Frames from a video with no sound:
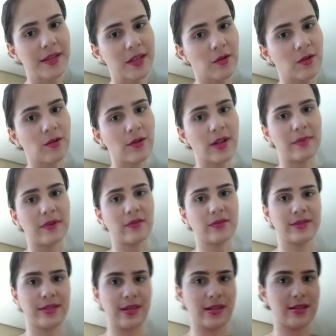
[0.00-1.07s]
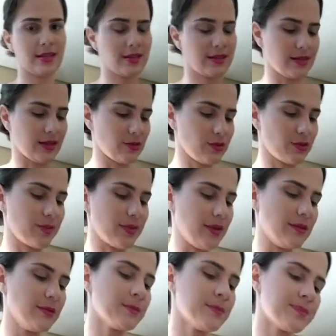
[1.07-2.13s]
entrevista pra vocês. Ele está
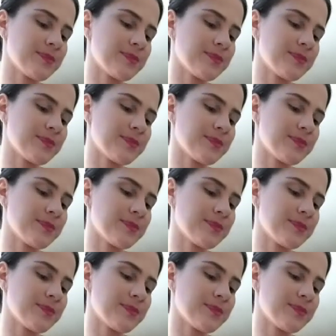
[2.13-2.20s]
dormindo.